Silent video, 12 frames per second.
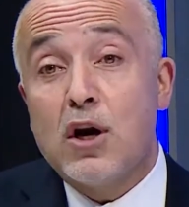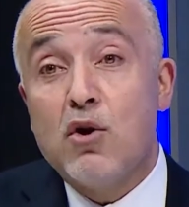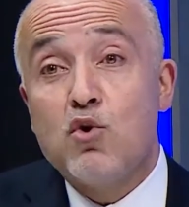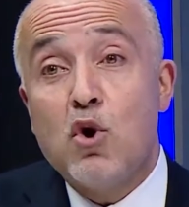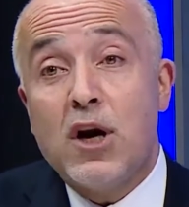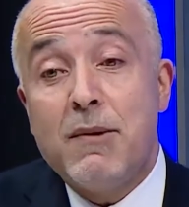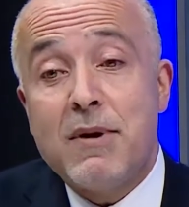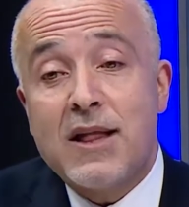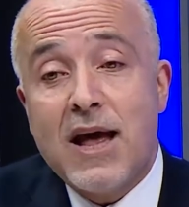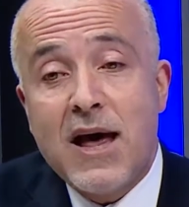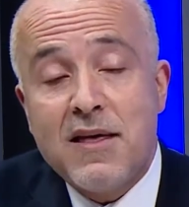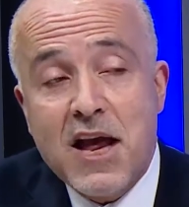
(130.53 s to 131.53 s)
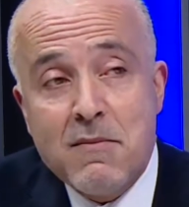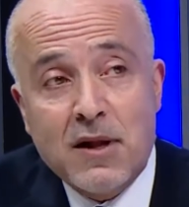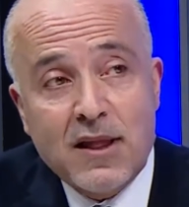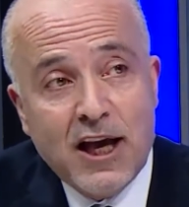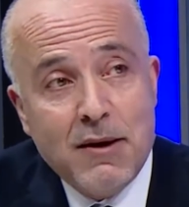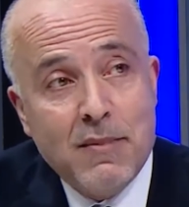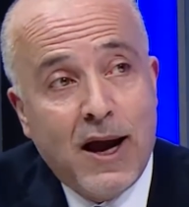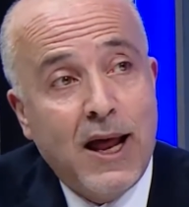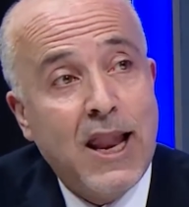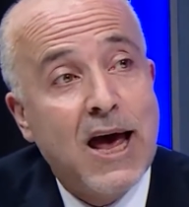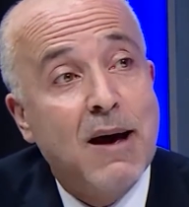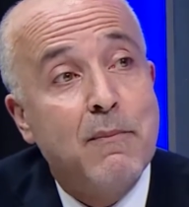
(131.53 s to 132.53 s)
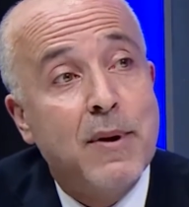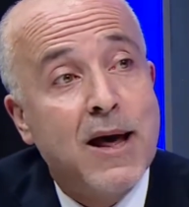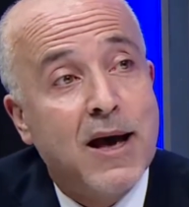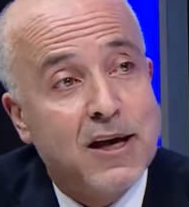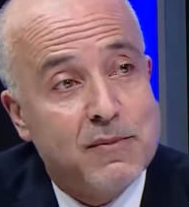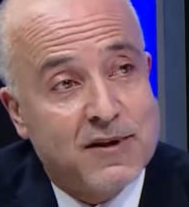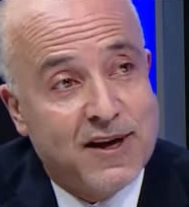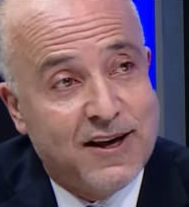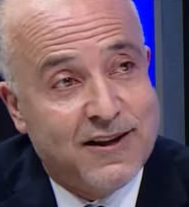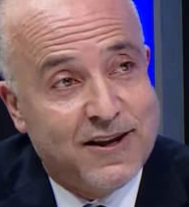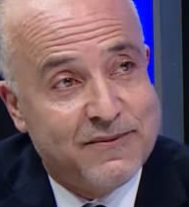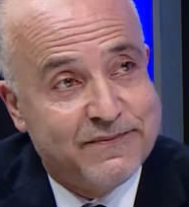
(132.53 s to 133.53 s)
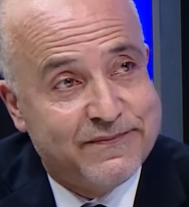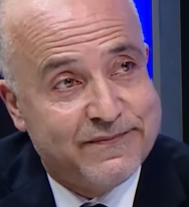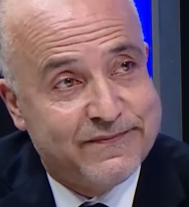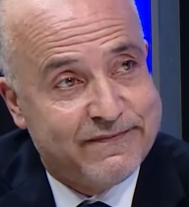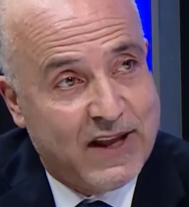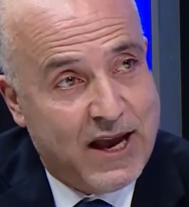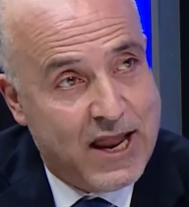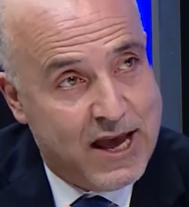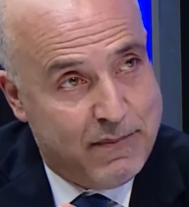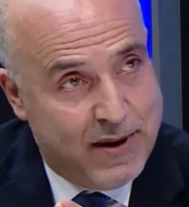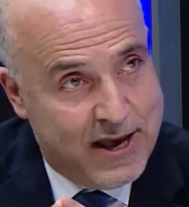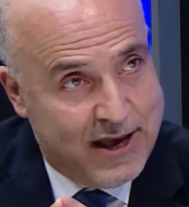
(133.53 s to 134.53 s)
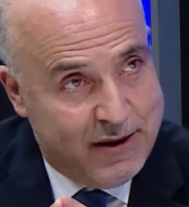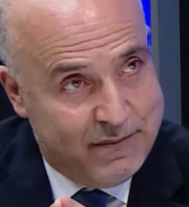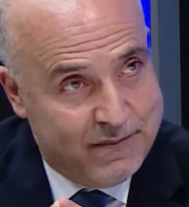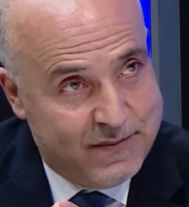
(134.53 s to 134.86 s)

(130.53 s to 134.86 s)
جربت هذه المطاعيم على أبنائهم سيدي على أبنائهم